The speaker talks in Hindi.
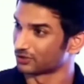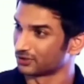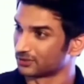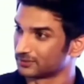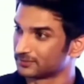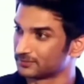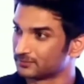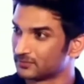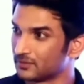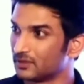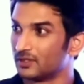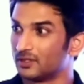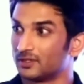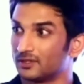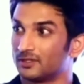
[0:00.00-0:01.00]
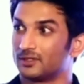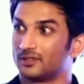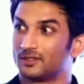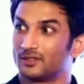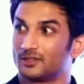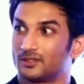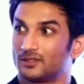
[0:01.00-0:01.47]
के साथ काम किया
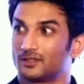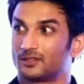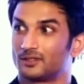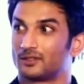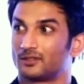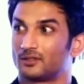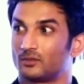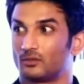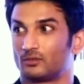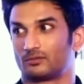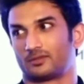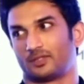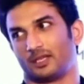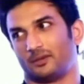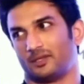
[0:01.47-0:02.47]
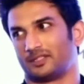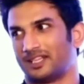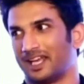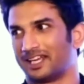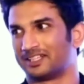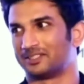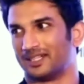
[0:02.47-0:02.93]
हुआ है बता दें कि
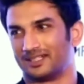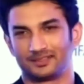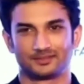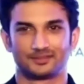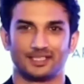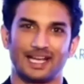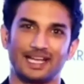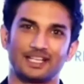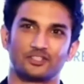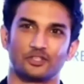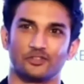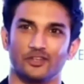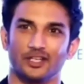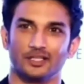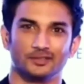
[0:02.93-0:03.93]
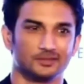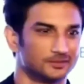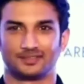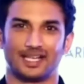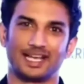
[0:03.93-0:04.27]
फितूर को अभिषेक कपूर ने